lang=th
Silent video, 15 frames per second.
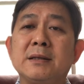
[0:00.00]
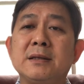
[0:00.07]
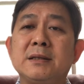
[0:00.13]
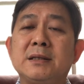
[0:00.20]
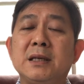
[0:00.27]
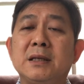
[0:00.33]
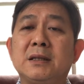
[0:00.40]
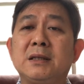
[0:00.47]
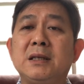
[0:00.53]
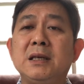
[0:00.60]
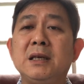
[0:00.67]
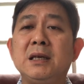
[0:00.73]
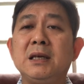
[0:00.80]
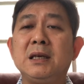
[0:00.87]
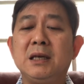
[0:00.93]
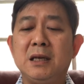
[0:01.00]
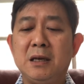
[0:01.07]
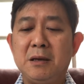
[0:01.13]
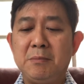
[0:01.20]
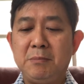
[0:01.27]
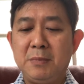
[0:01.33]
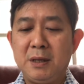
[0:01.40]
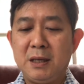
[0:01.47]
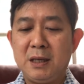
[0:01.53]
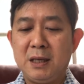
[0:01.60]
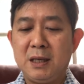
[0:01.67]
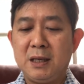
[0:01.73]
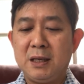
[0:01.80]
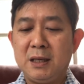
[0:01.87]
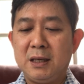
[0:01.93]
จิตที่มี
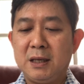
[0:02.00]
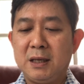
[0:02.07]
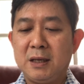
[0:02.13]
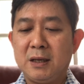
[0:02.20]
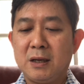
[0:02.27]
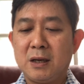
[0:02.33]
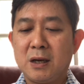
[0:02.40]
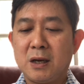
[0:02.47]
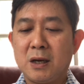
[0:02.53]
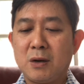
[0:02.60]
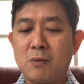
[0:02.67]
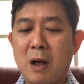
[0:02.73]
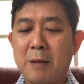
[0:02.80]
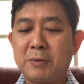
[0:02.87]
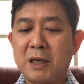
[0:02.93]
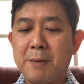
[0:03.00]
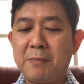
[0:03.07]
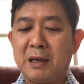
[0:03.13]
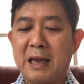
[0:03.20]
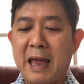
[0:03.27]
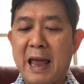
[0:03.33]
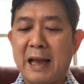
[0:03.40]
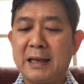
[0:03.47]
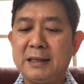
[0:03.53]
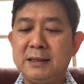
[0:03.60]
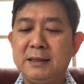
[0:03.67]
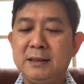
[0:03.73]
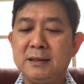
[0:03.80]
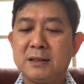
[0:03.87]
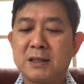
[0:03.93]
ความเข้มแข็ง
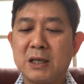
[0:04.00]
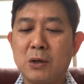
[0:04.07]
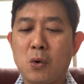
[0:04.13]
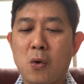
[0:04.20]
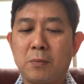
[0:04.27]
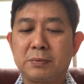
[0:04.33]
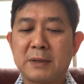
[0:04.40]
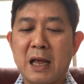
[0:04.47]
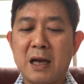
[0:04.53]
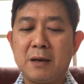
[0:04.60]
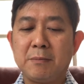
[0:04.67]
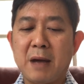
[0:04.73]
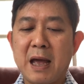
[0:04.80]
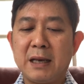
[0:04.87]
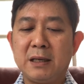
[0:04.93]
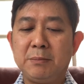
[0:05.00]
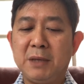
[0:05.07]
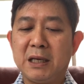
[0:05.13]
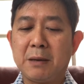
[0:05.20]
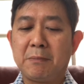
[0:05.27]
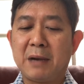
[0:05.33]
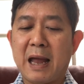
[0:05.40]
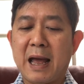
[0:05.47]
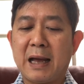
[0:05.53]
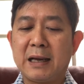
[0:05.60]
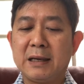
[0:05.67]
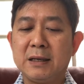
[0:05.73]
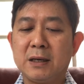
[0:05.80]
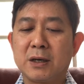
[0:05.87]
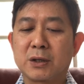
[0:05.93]
สงบตั้งมั่นมีกำลัง
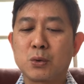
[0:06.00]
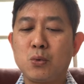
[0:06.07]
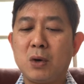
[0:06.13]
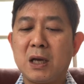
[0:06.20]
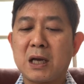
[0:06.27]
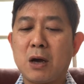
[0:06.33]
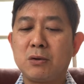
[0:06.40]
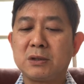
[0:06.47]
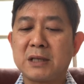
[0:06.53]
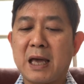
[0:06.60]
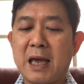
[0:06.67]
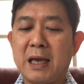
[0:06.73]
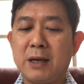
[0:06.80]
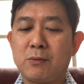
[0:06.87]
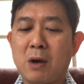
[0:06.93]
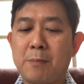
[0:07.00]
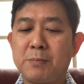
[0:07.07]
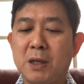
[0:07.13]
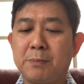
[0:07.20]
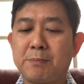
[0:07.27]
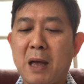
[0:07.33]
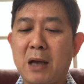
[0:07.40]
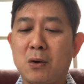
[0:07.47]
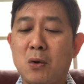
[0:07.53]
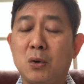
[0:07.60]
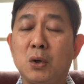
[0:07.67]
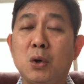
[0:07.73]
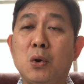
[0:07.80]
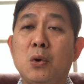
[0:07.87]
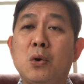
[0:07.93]
รู้และเข้าใจความเปลี่ยนแปลงของ
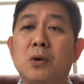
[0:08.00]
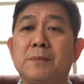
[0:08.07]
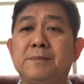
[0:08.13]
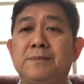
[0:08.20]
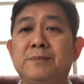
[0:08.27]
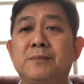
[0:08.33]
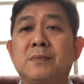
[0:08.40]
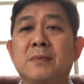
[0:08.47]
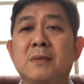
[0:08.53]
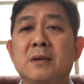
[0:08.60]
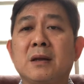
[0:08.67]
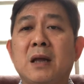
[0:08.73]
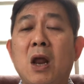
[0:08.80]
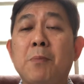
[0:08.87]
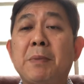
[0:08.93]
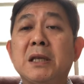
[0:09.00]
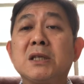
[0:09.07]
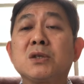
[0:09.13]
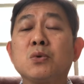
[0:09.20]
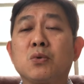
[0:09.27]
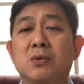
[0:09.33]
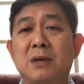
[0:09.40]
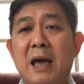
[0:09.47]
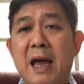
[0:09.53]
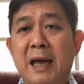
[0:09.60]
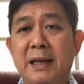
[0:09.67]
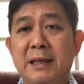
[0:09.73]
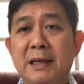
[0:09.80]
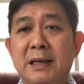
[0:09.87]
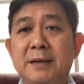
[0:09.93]
โลก แล้วเป็นสุขได้
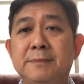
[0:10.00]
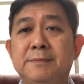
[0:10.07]
เนี่ย